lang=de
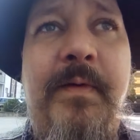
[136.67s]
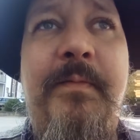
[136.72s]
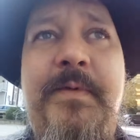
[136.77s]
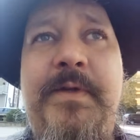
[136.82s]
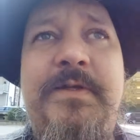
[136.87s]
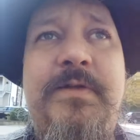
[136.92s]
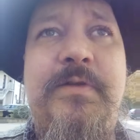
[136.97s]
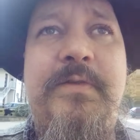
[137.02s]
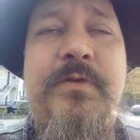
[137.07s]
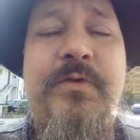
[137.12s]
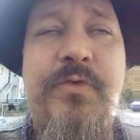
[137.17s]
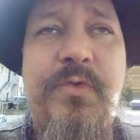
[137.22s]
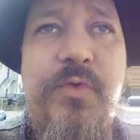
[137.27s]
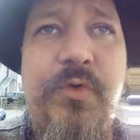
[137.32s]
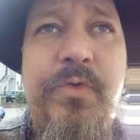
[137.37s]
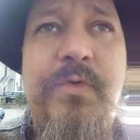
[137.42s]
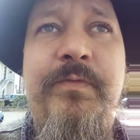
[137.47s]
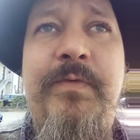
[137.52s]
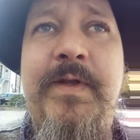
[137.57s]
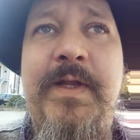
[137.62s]
war mit
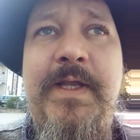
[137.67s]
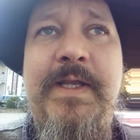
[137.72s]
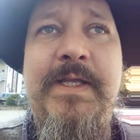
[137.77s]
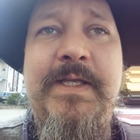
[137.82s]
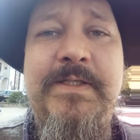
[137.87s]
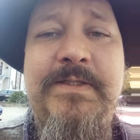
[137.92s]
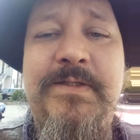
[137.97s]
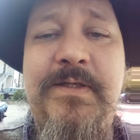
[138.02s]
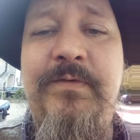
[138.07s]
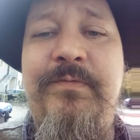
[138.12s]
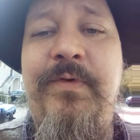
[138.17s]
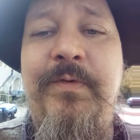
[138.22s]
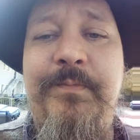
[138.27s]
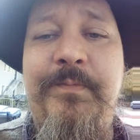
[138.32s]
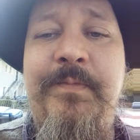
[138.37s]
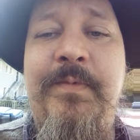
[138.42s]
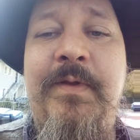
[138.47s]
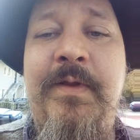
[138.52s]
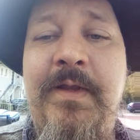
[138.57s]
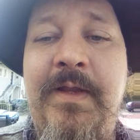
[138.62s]
Grün wieder herziehen
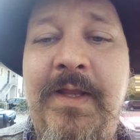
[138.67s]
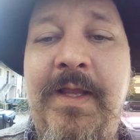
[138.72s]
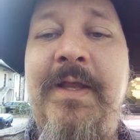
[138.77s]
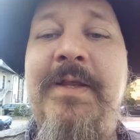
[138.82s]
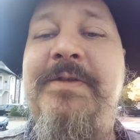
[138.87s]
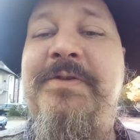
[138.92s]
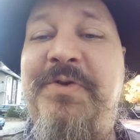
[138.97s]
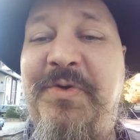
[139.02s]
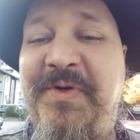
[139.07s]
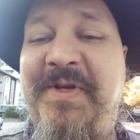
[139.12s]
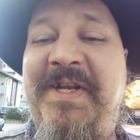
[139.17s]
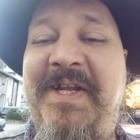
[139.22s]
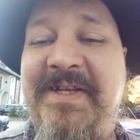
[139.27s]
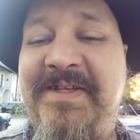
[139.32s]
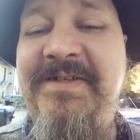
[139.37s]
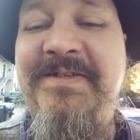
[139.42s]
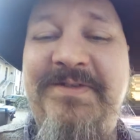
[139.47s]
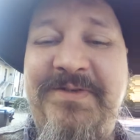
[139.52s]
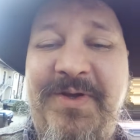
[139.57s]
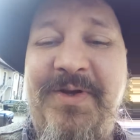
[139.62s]
vom
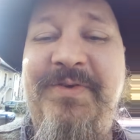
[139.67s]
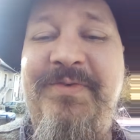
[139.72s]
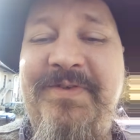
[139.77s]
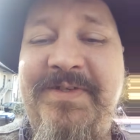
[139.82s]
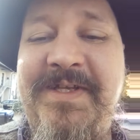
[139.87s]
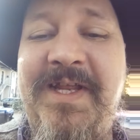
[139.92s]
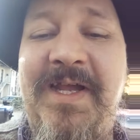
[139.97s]
sogenannten Teufel